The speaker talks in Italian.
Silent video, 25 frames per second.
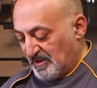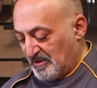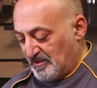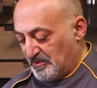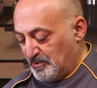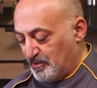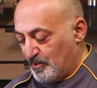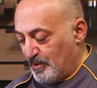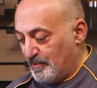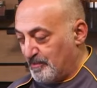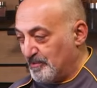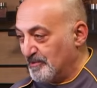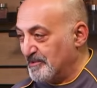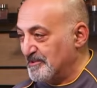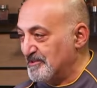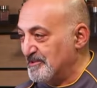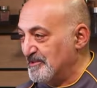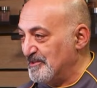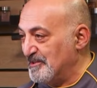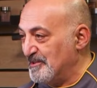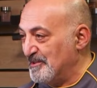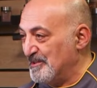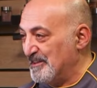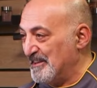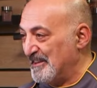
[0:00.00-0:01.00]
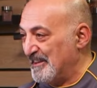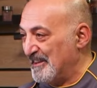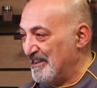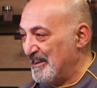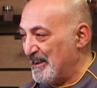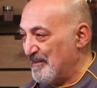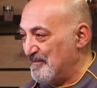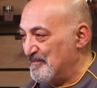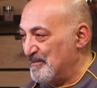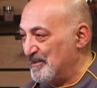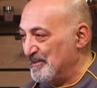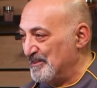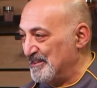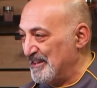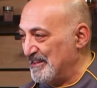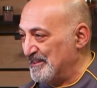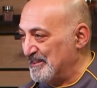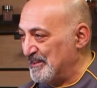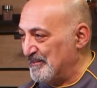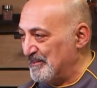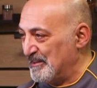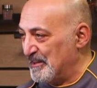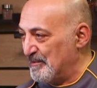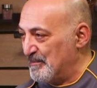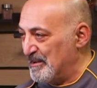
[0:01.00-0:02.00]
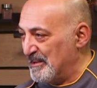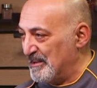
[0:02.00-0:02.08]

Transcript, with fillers: due porzioni abbondanti vada